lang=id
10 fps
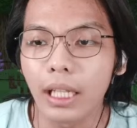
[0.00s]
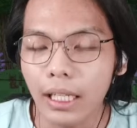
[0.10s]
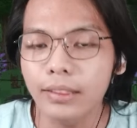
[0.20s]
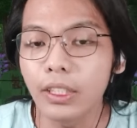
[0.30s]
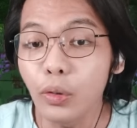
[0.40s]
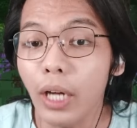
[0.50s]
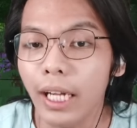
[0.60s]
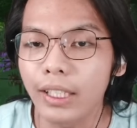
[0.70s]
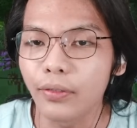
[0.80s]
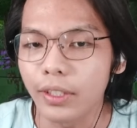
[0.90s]
jelasin
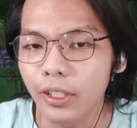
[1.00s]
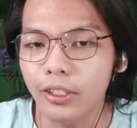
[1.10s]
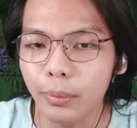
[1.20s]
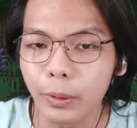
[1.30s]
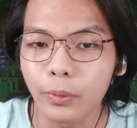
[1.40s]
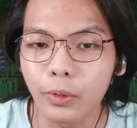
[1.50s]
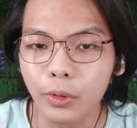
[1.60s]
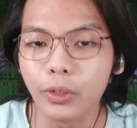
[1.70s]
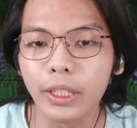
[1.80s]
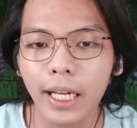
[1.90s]
juga di video
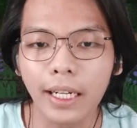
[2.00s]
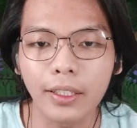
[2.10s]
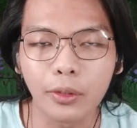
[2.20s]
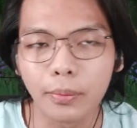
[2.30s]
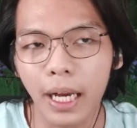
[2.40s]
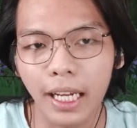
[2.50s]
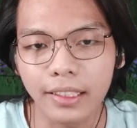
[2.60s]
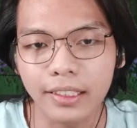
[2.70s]
sebelumku yang ku bahas